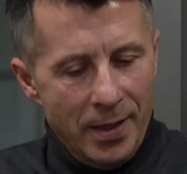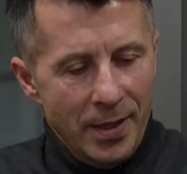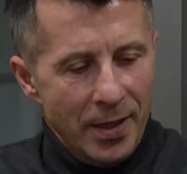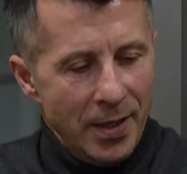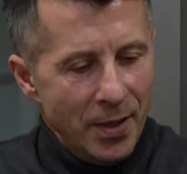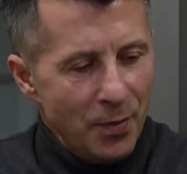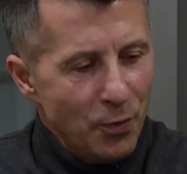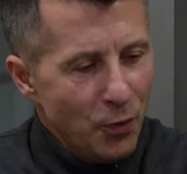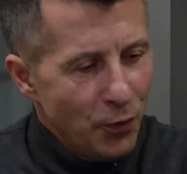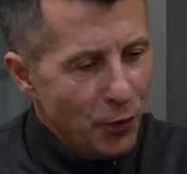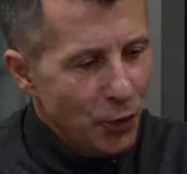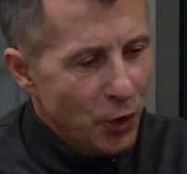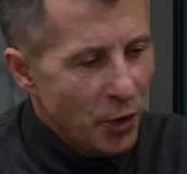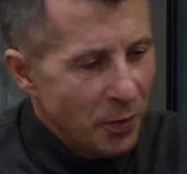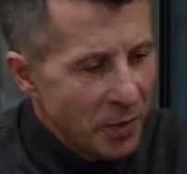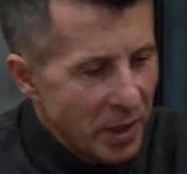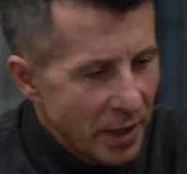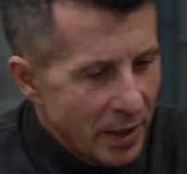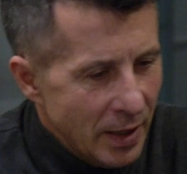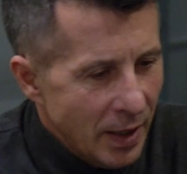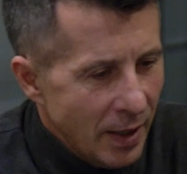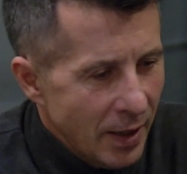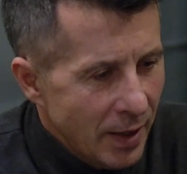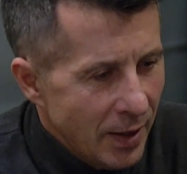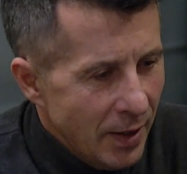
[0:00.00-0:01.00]
I mówi do mnie
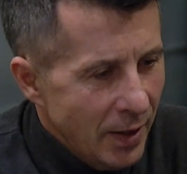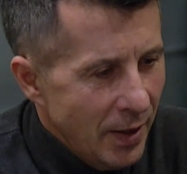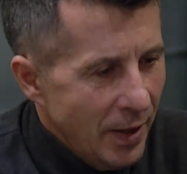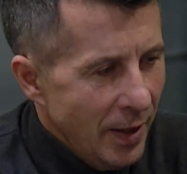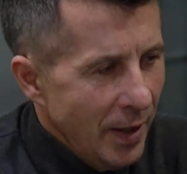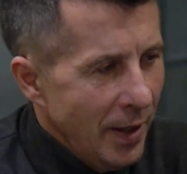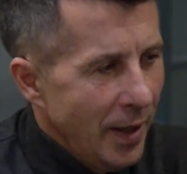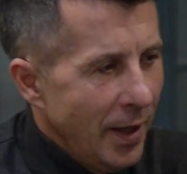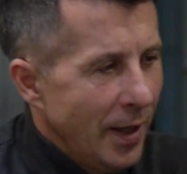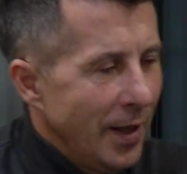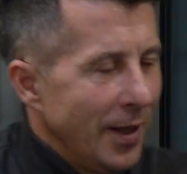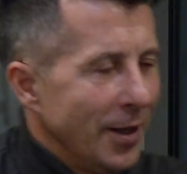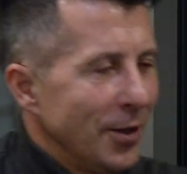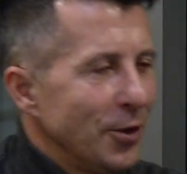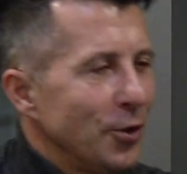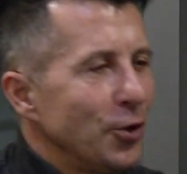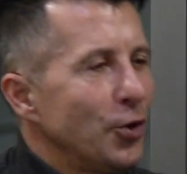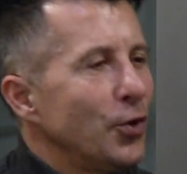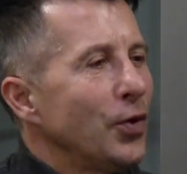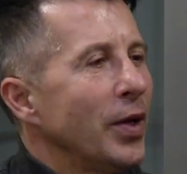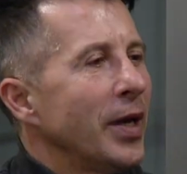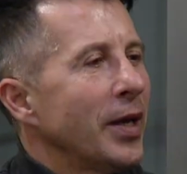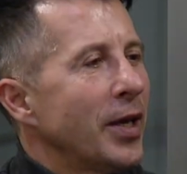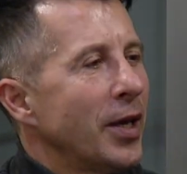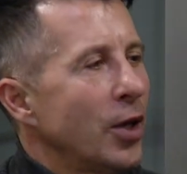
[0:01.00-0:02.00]
tak, do
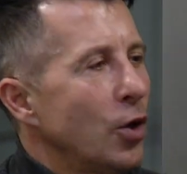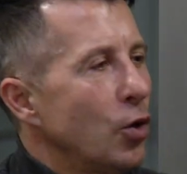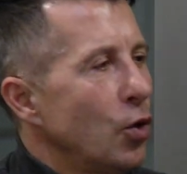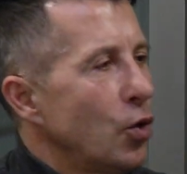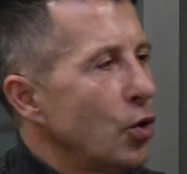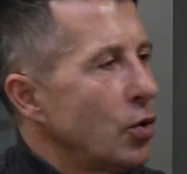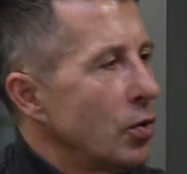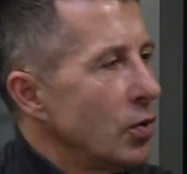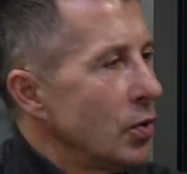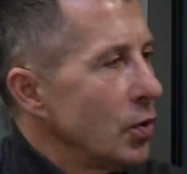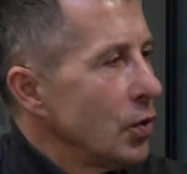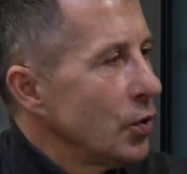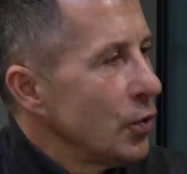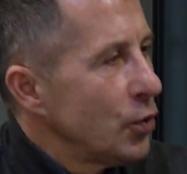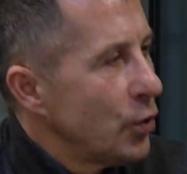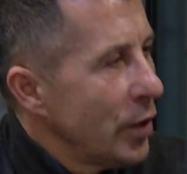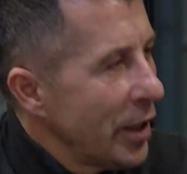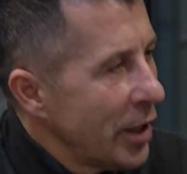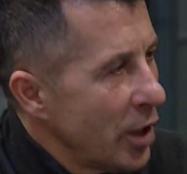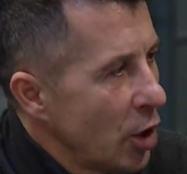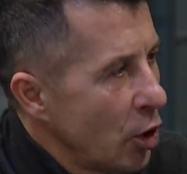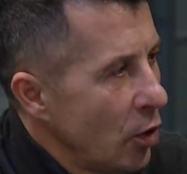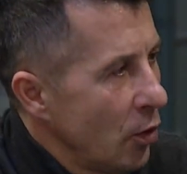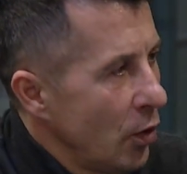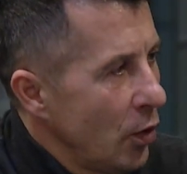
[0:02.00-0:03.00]
jakiego, do
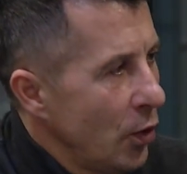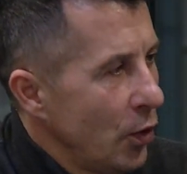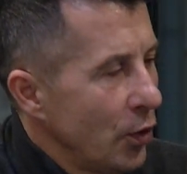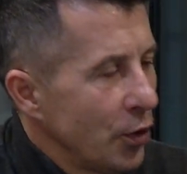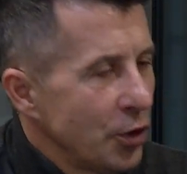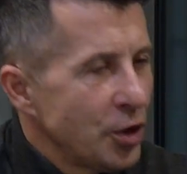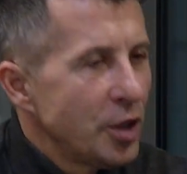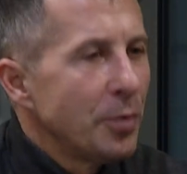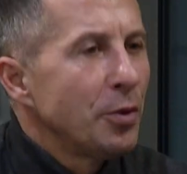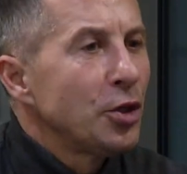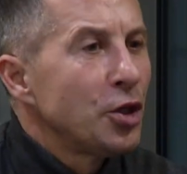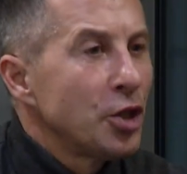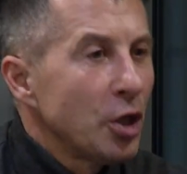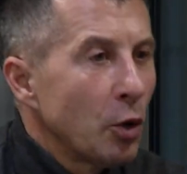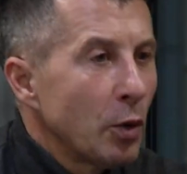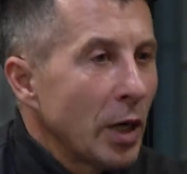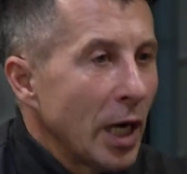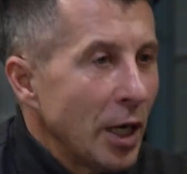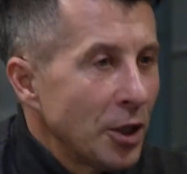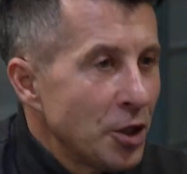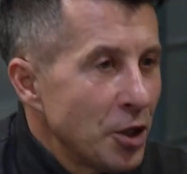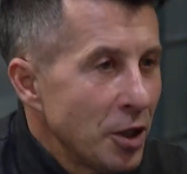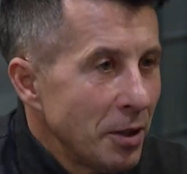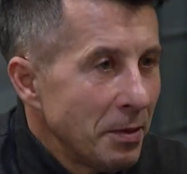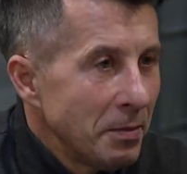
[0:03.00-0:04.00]
jakiego, gdzie byś chciał
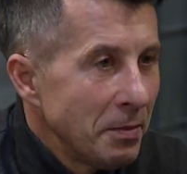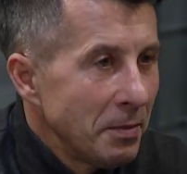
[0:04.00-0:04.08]
grać?